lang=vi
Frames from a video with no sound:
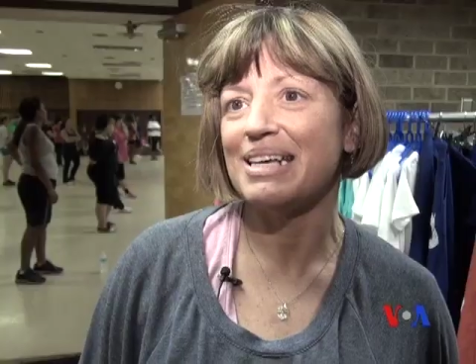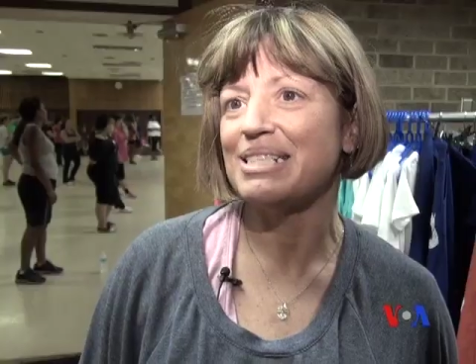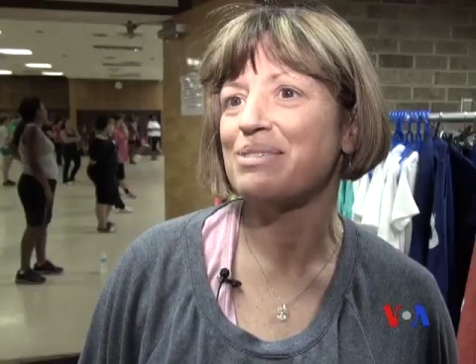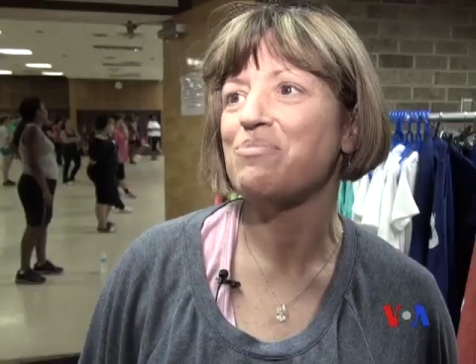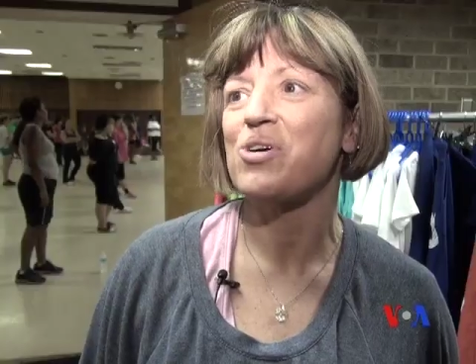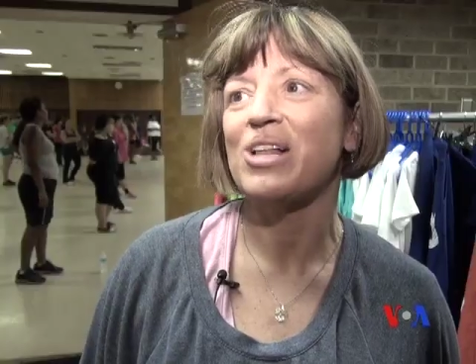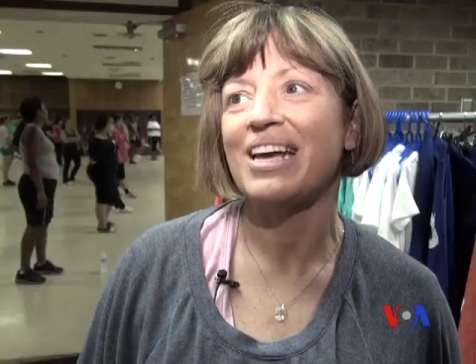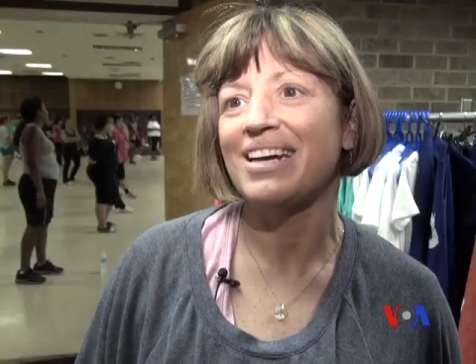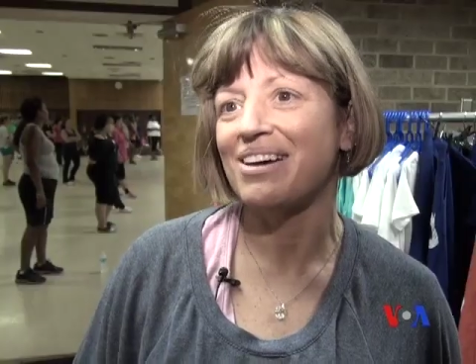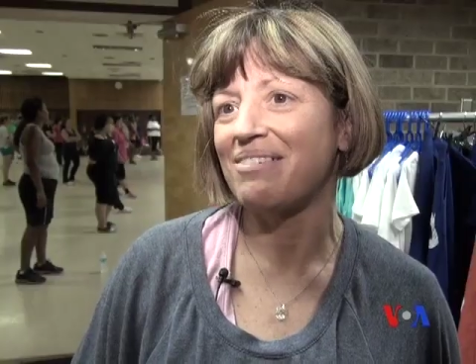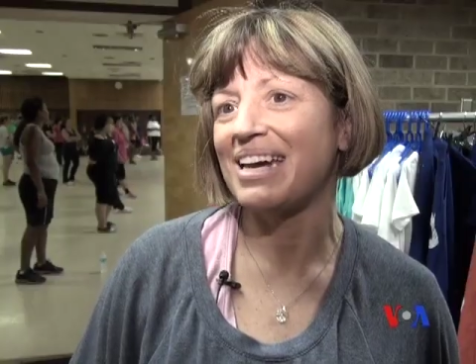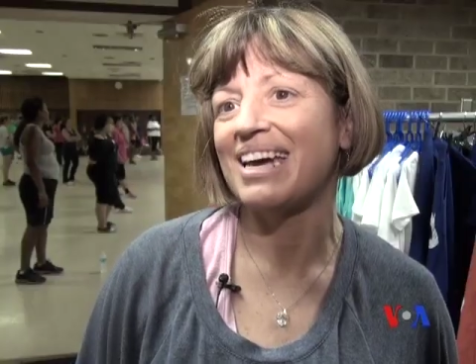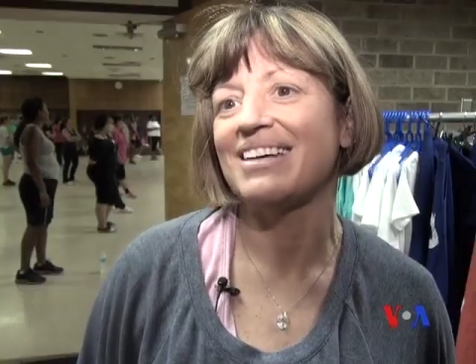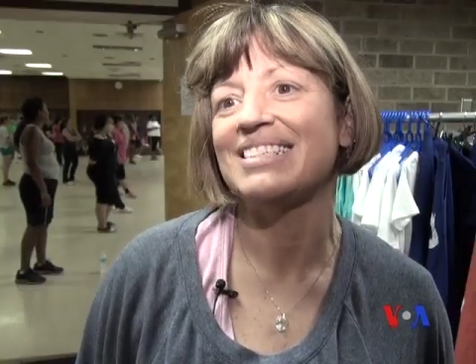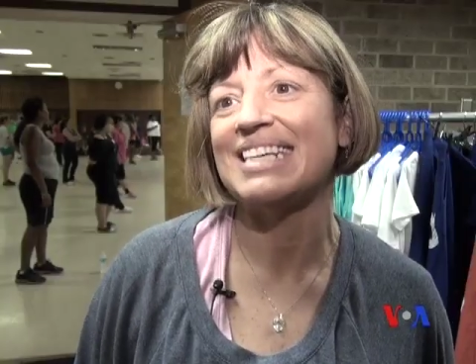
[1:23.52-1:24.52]
này.
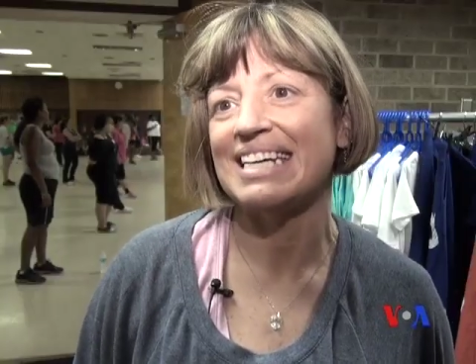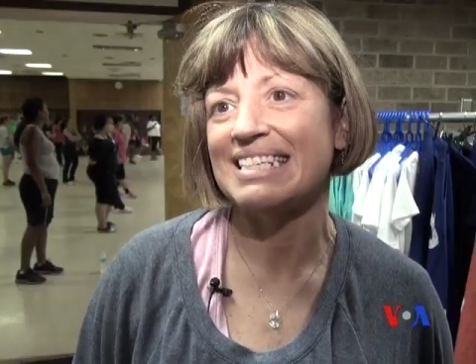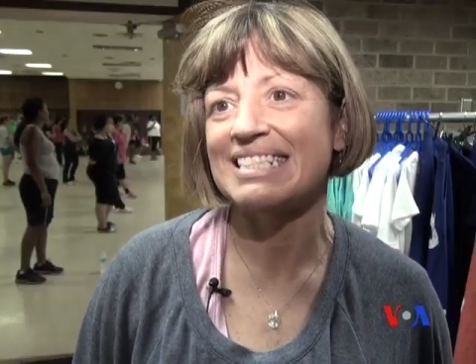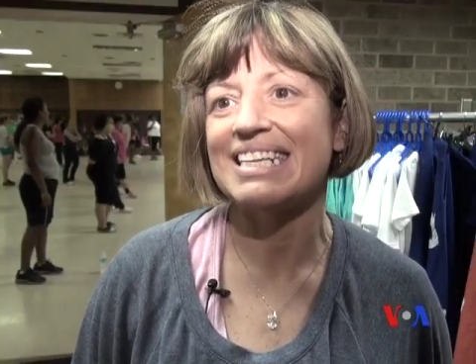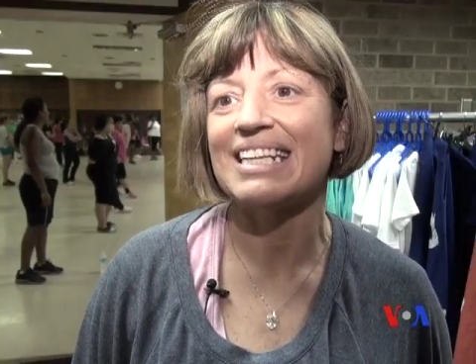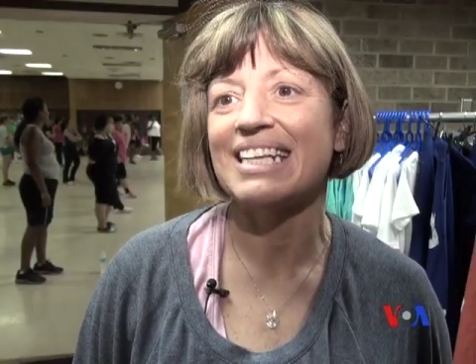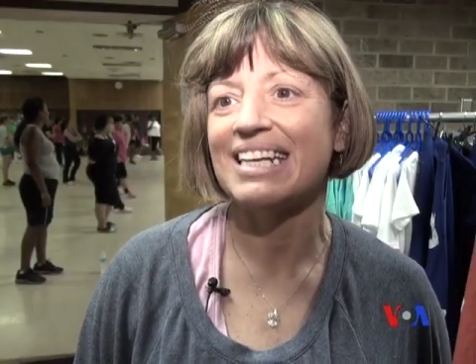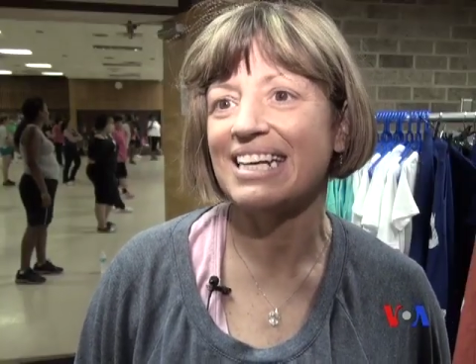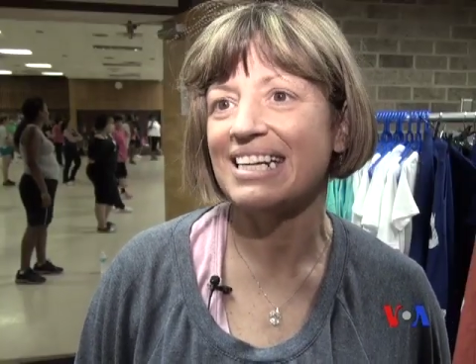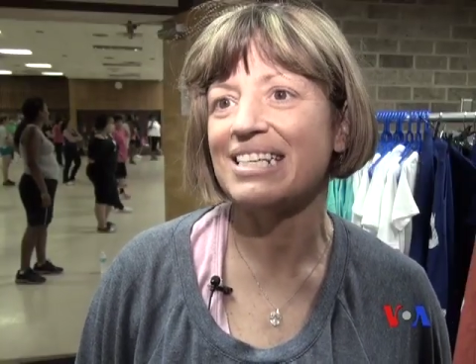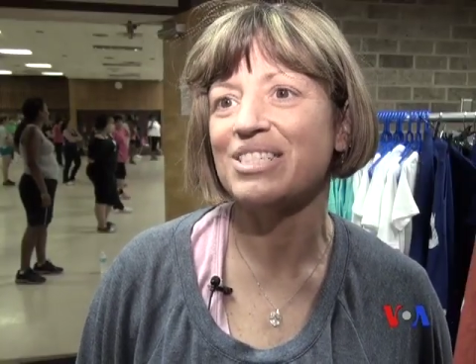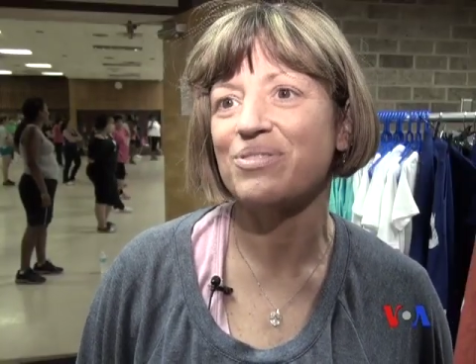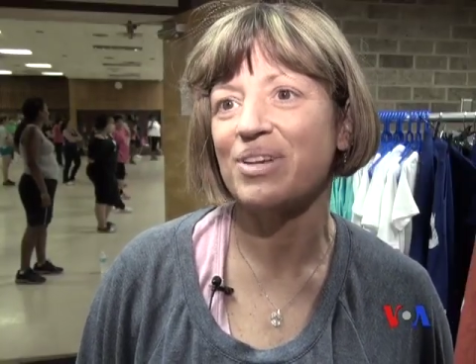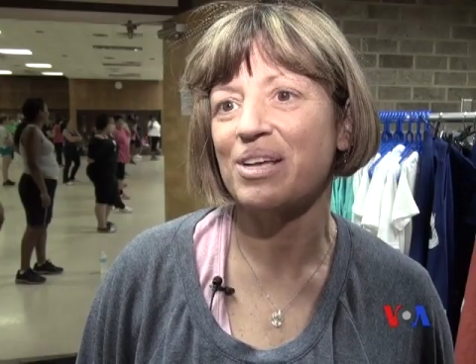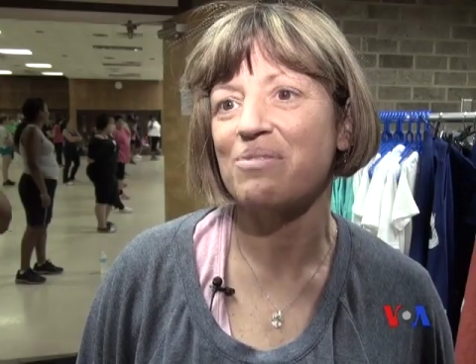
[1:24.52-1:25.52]
Tập môn này rất vui,